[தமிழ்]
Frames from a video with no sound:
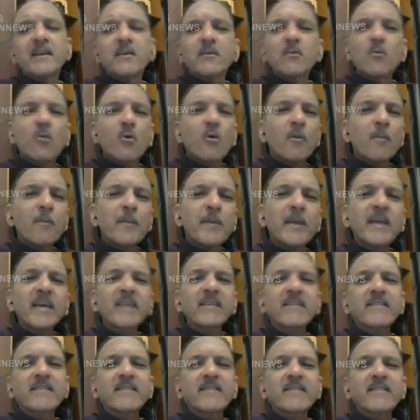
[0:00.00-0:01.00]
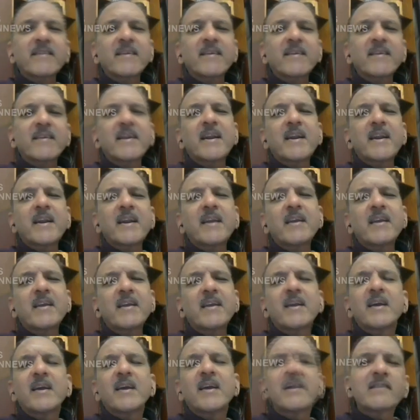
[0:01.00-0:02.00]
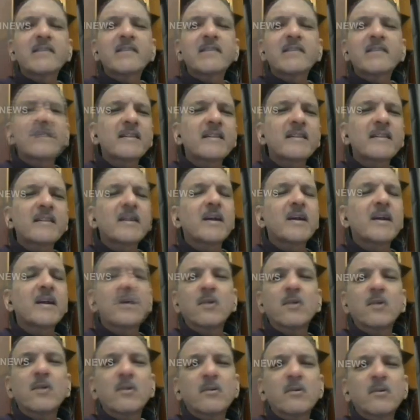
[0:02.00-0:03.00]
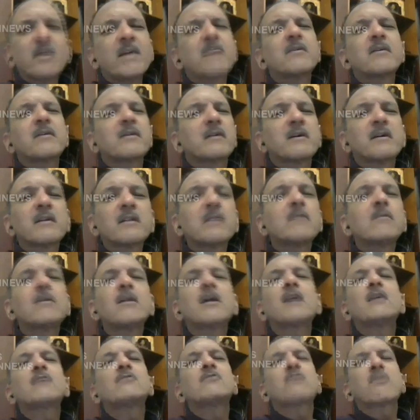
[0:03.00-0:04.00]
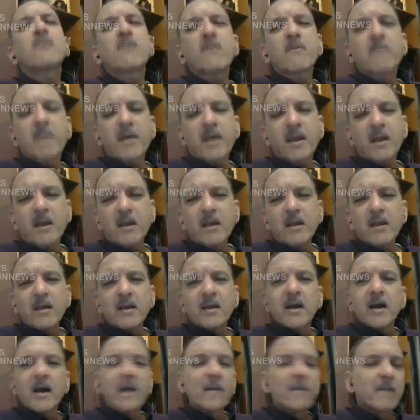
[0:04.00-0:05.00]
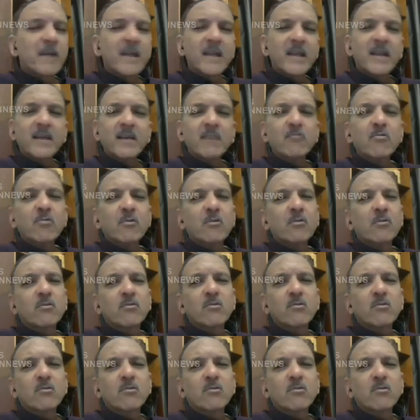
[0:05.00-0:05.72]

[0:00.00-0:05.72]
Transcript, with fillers: திரு ஓபிஎஸ் அணியில சேர்ந்தவங்க அவங்களுக்கு ஒரு வாய்ப்பு இருக்கு இதை நாங்க சொன்னோமே அப்படிங்க